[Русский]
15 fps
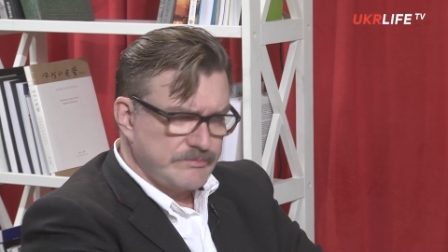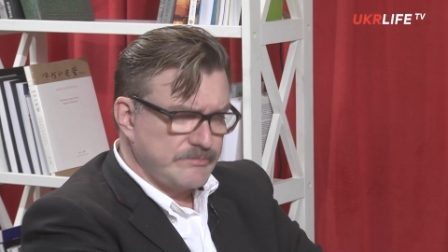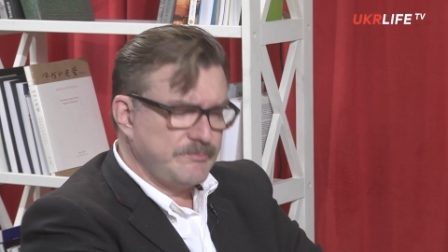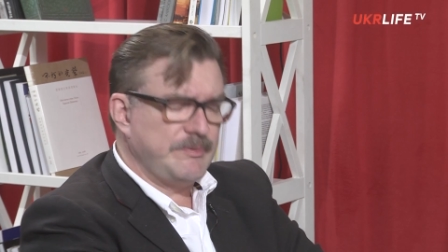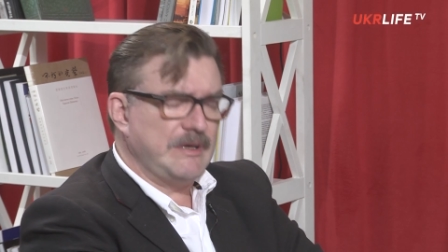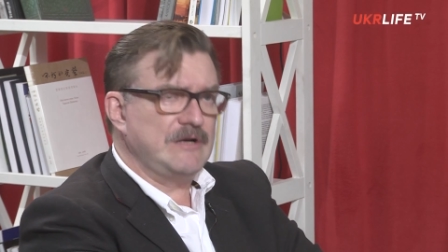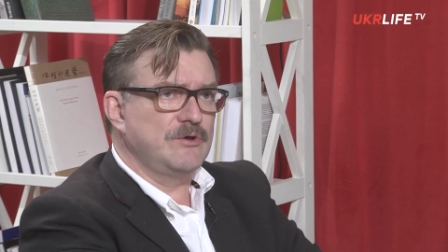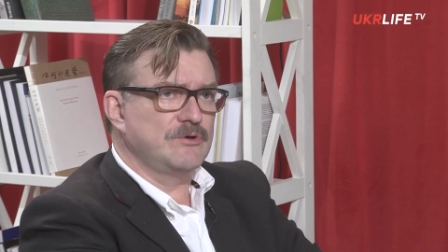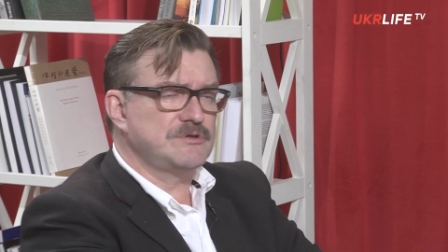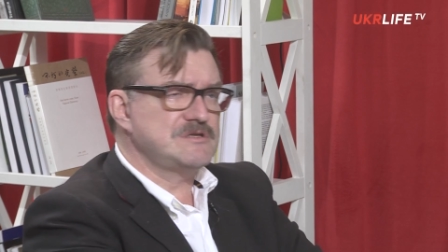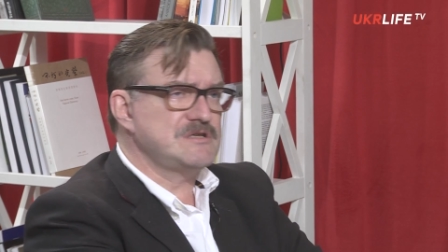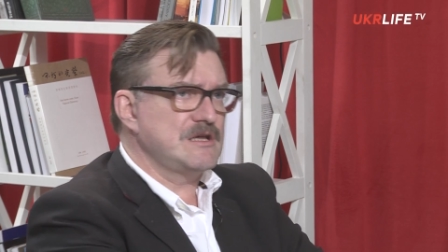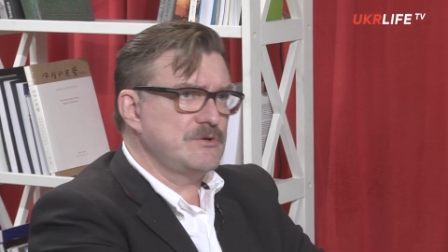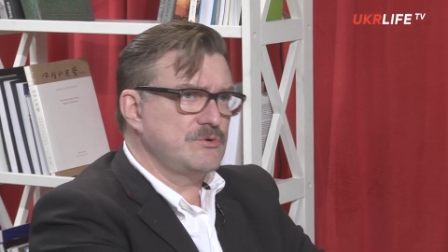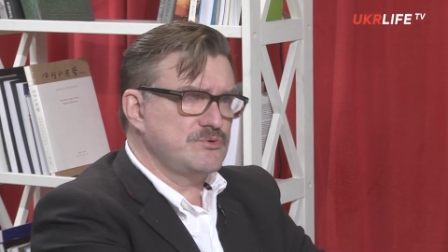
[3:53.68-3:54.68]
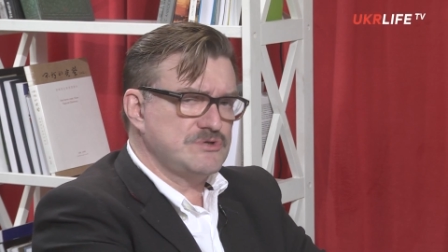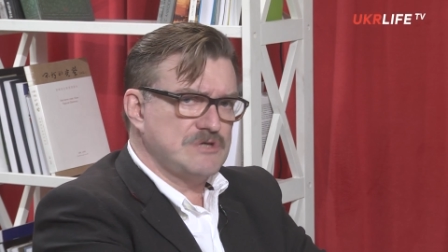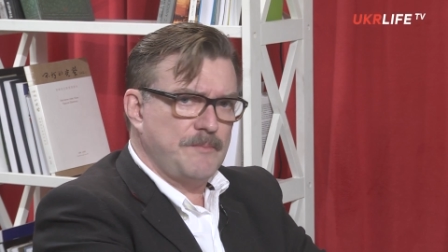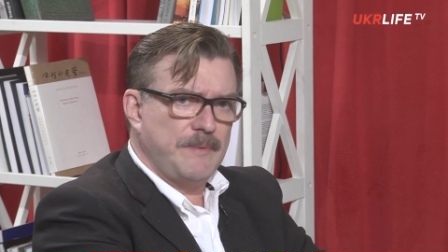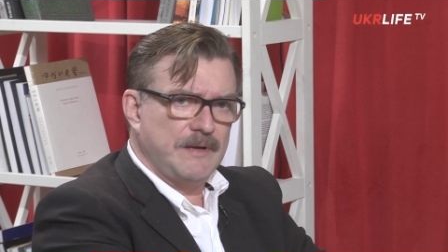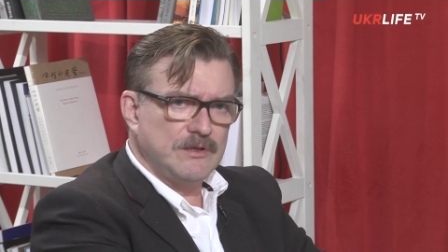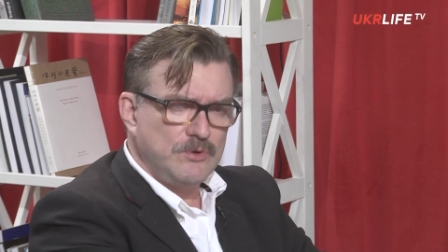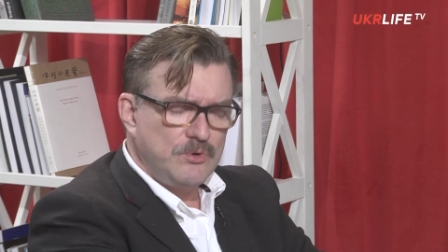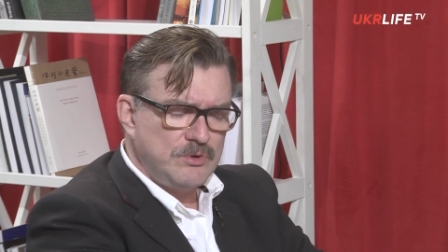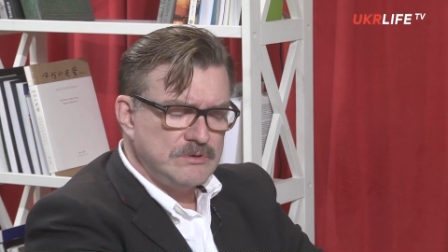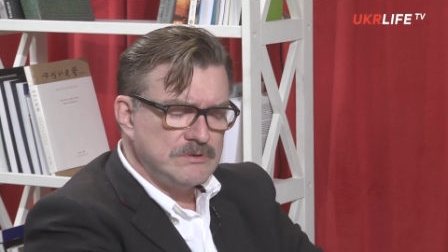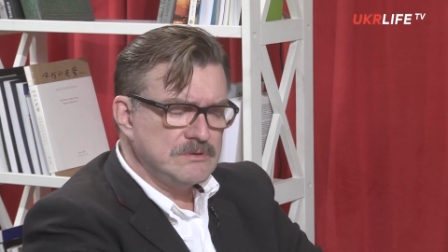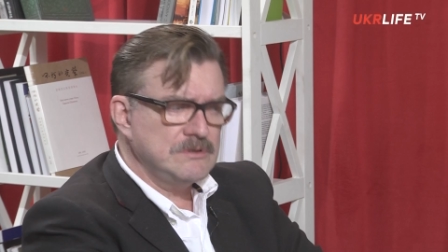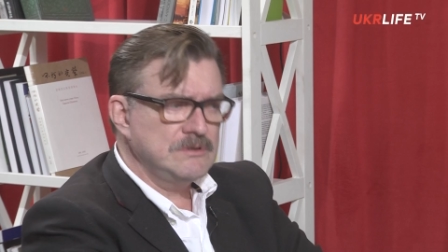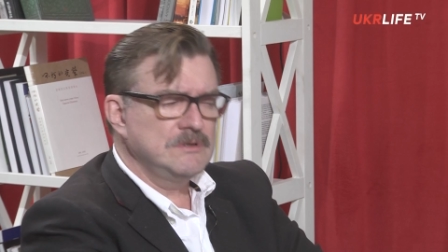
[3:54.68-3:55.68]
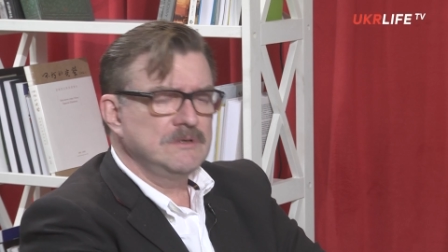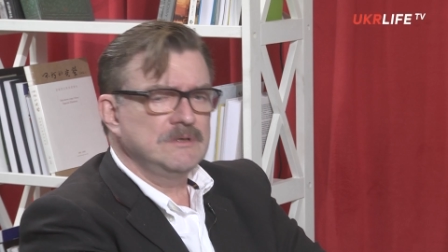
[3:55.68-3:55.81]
полет «Союз Аполлон»,